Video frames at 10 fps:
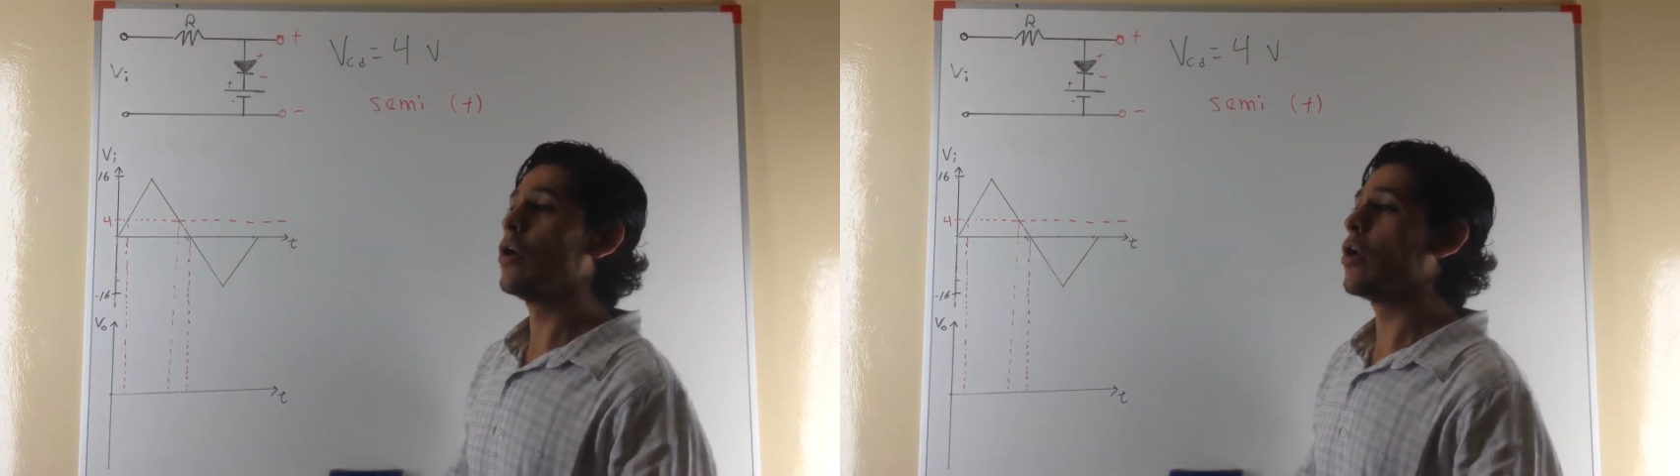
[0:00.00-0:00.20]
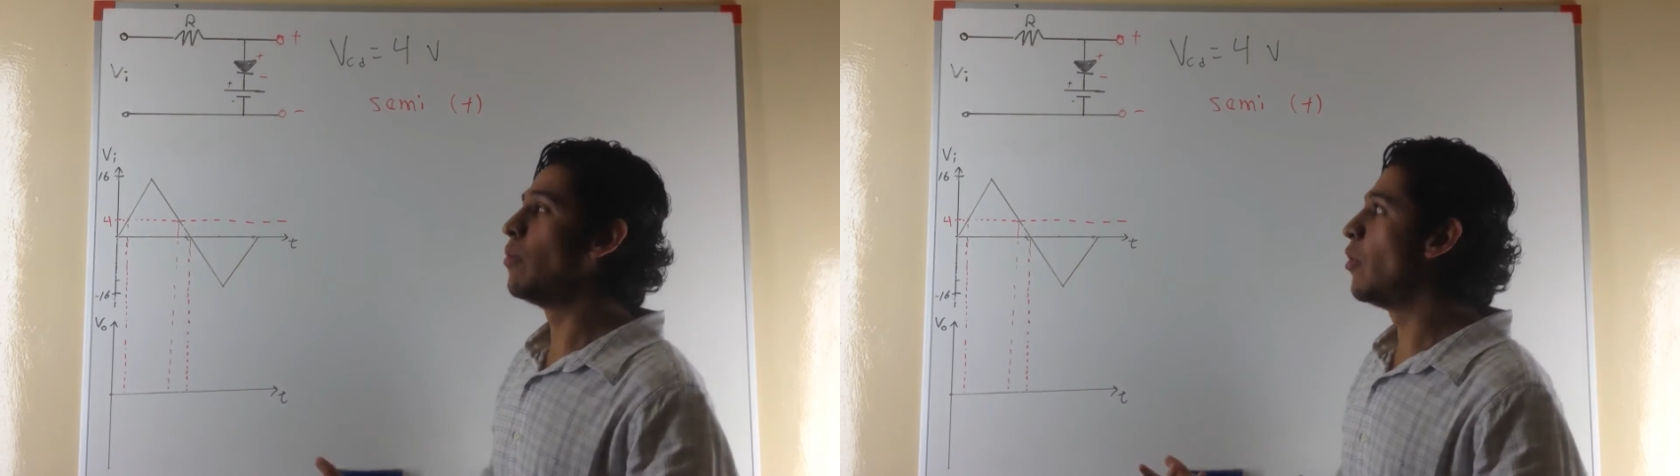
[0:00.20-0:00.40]

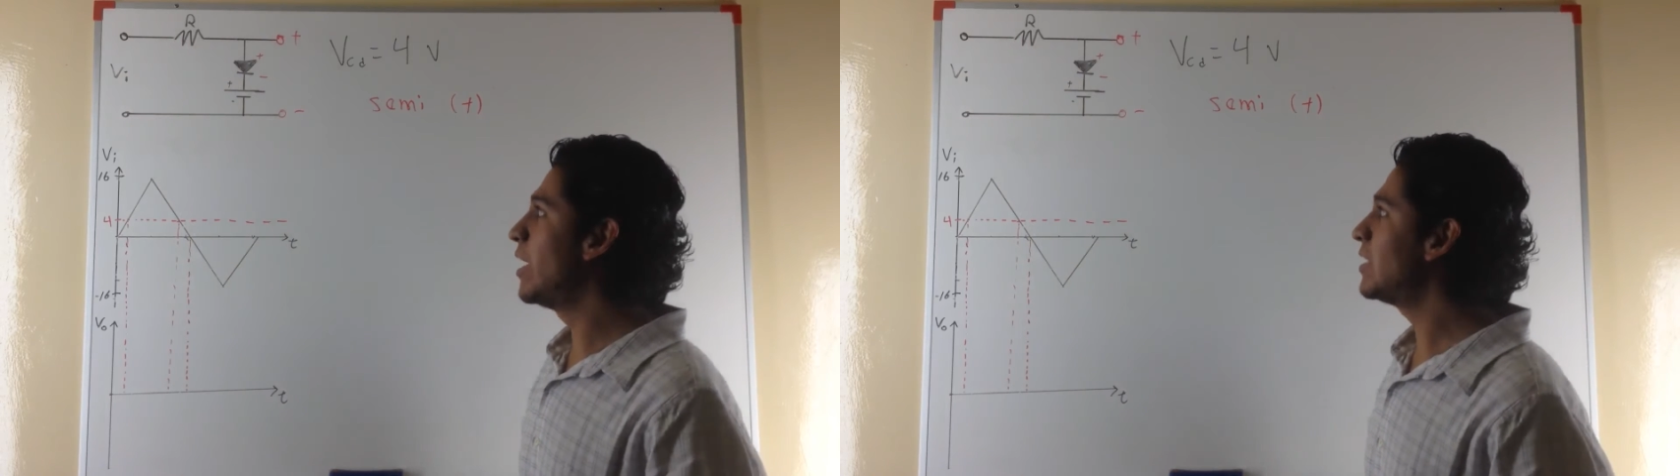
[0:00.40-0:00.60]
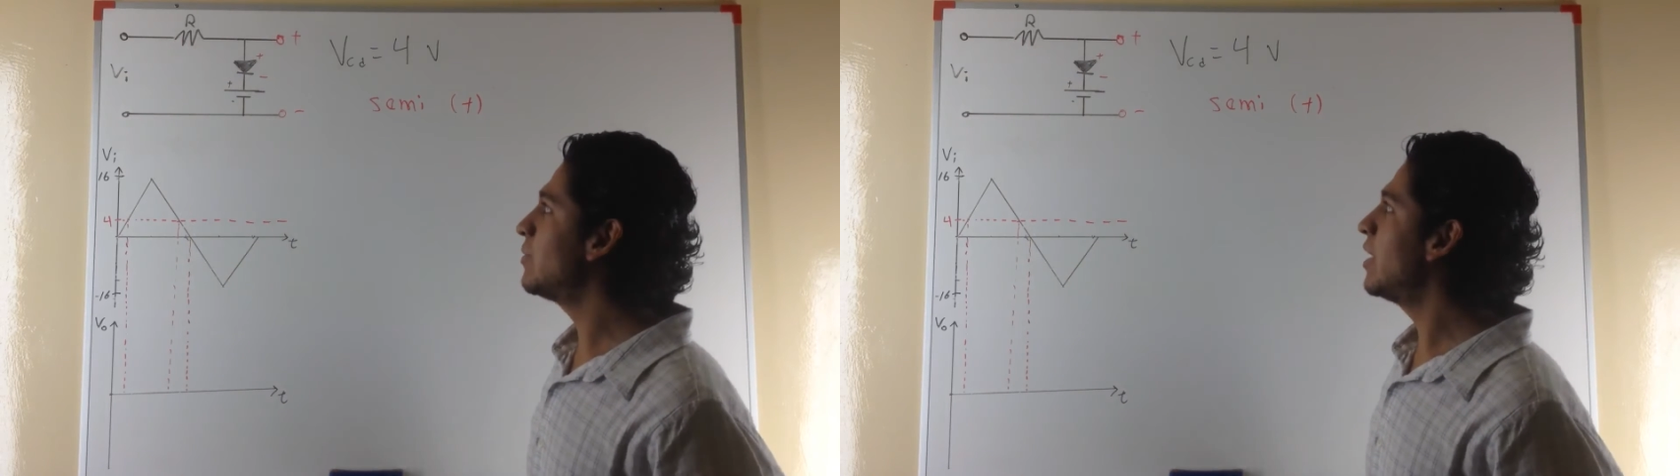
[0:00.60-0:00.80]
Como
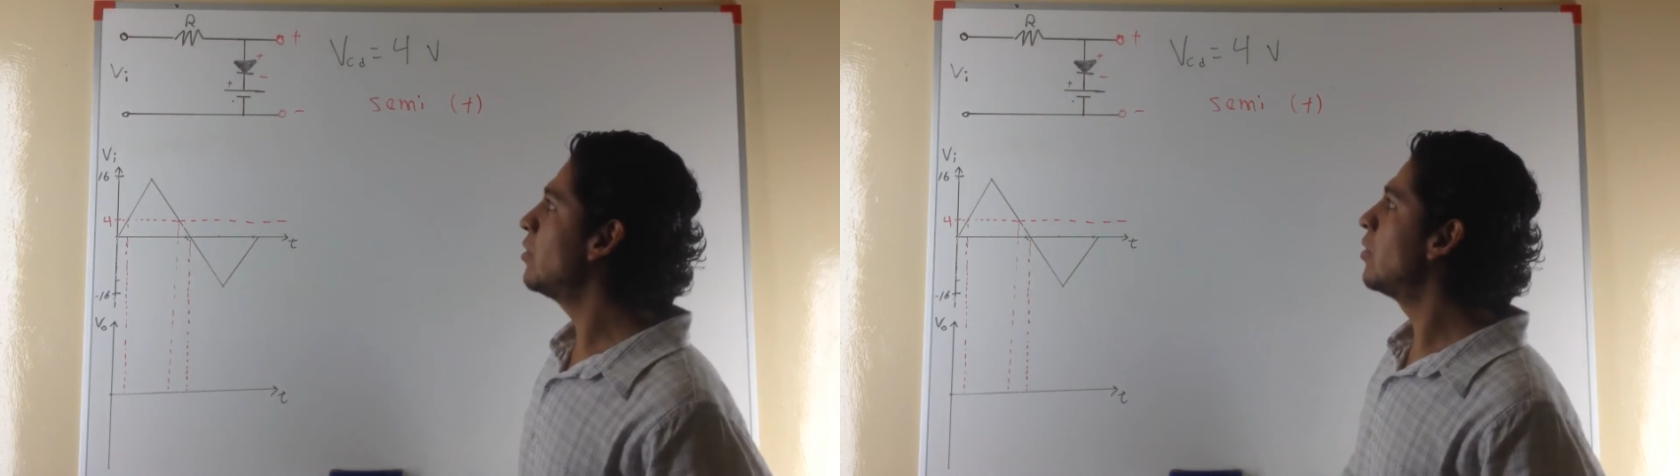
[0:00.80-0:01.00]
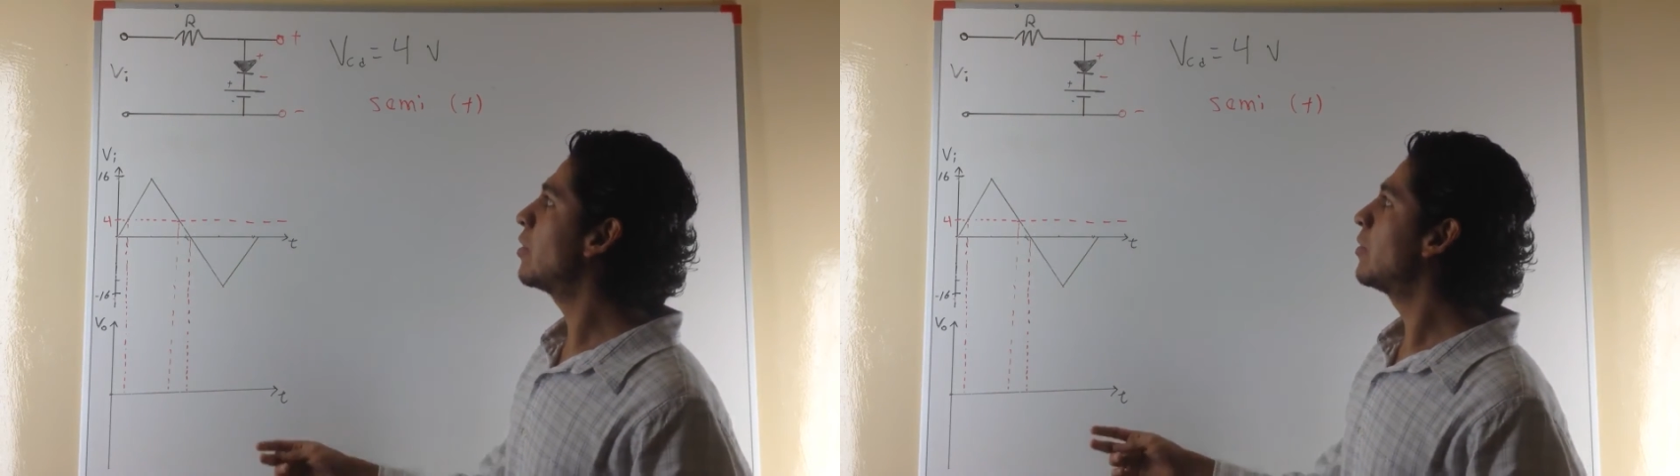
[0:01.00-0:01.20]
es
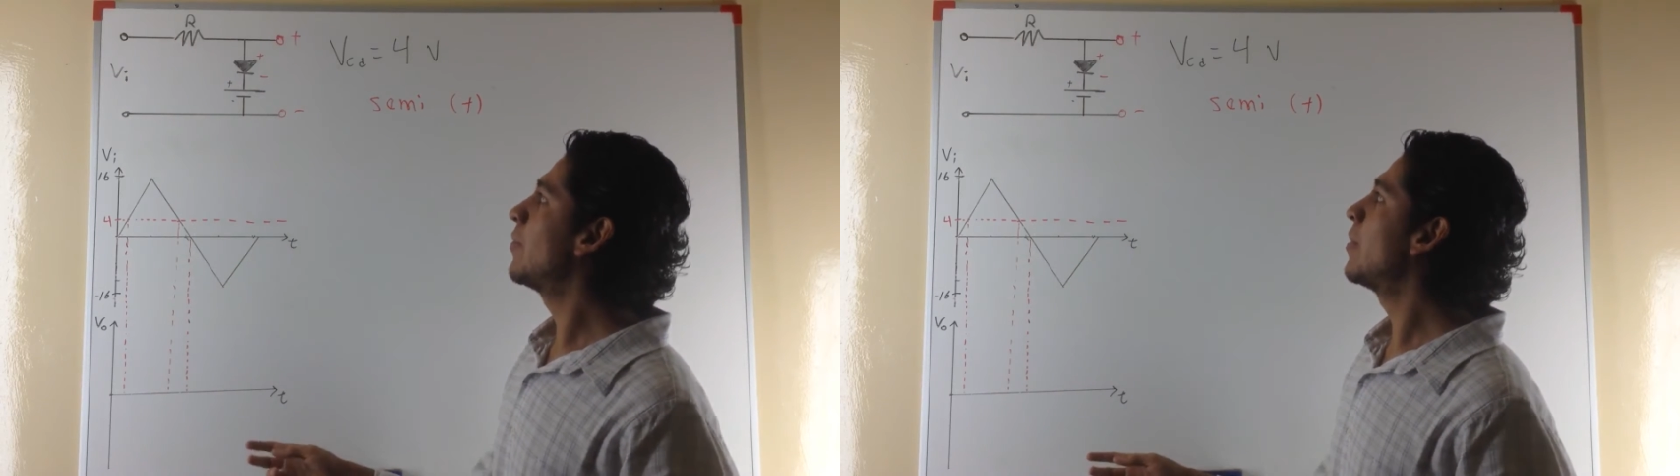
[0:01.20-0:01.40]
mayor,